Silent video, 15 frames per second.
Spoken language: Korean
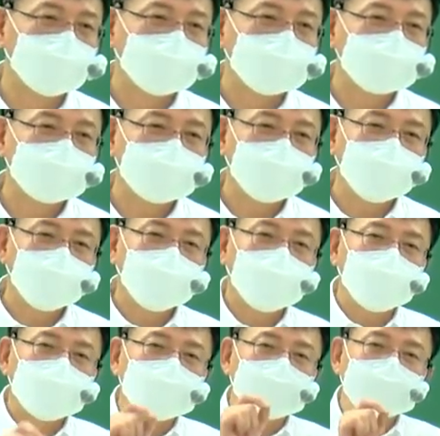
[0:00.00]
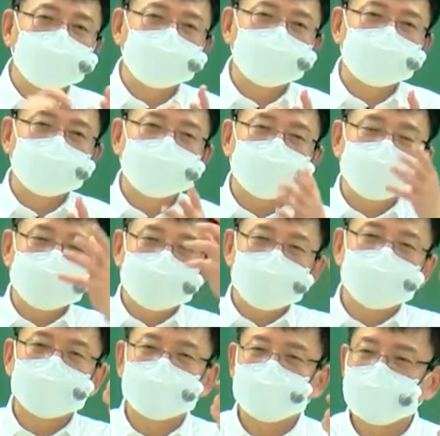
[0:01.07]
그게 왜 그런지를
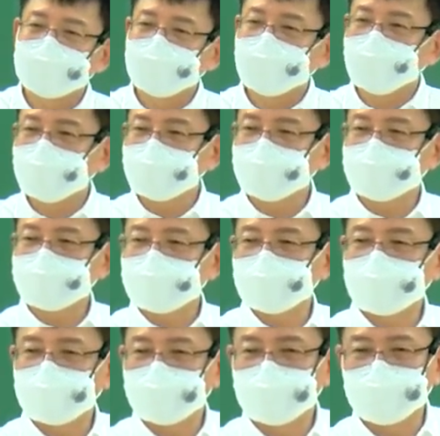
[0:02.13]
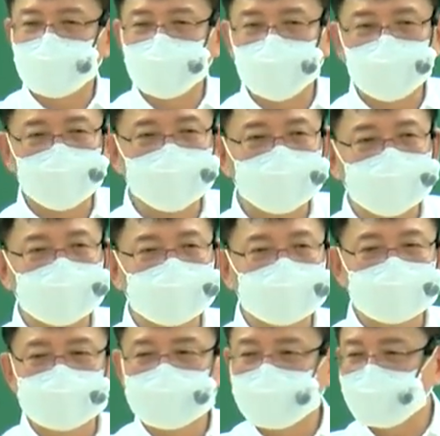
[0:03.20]
이해한 다음에 한 글자 가지고 외워야지
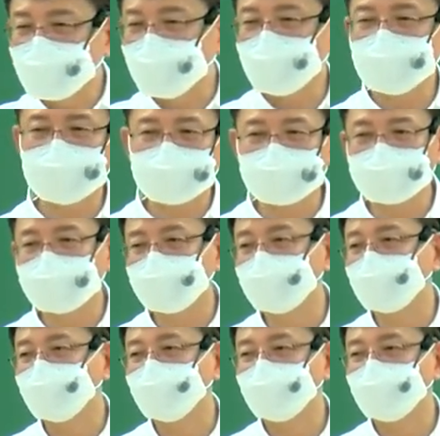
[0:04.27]
그게 내게 되는 거예요.